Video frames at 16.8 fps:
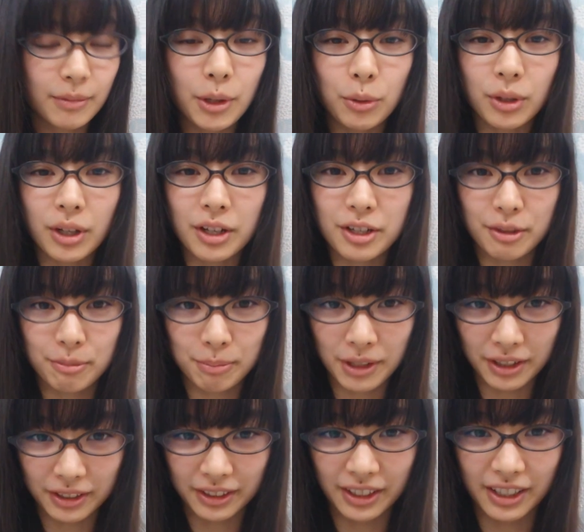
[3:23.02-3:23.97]
まあ、お菓子
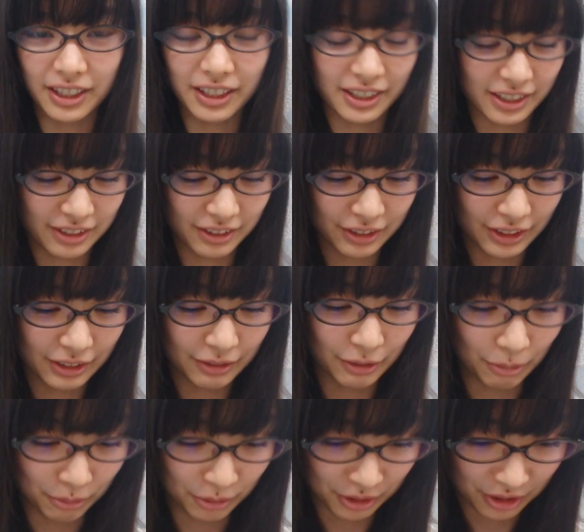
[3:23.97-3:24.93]

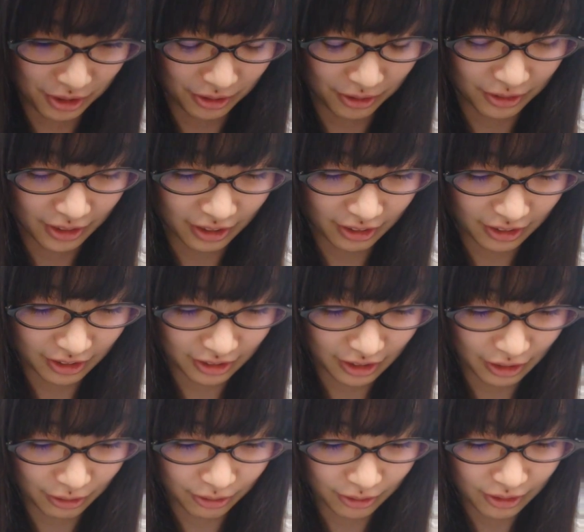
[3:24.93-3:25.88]
パーティーはもちろんなんで
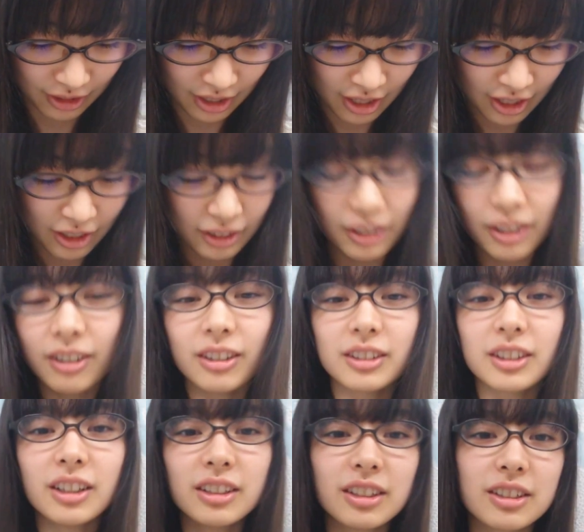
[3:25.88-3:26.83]
すけど、なん
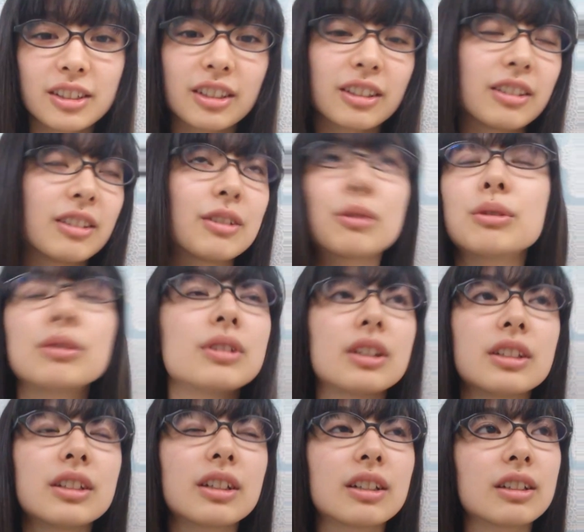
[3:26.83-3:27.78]
か、ナーナさんがこ
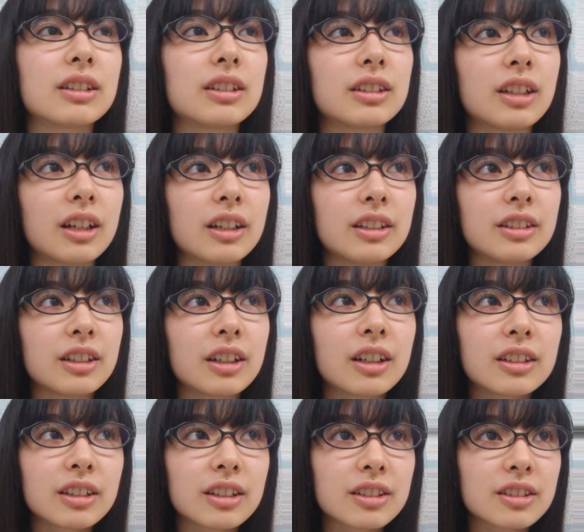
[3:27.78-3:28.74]
の間、LINE で
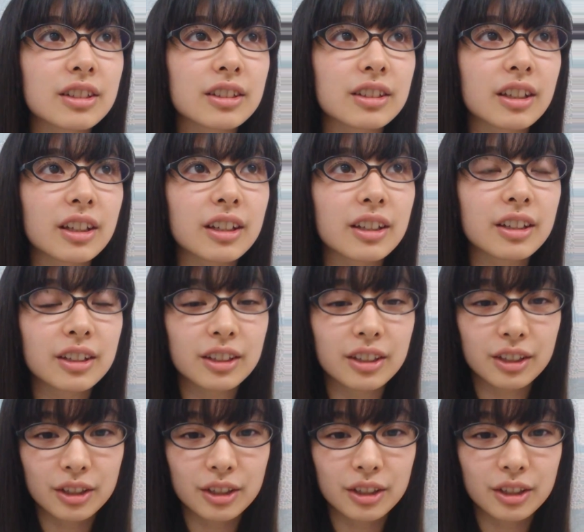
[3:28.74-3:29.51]
話してて、